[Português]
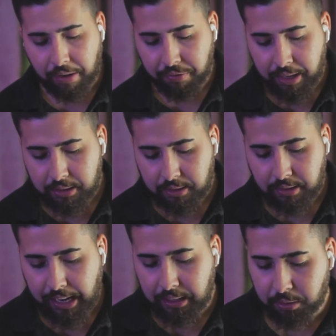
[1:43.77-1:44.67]
é
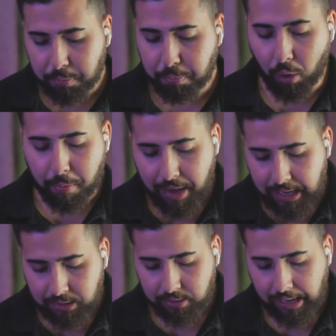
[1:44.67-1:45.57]
26 por
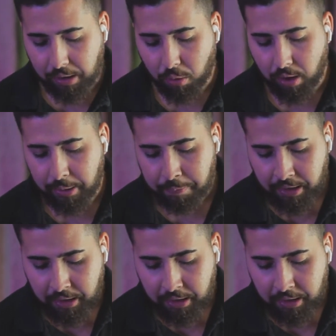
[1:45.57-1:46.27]
mês, agora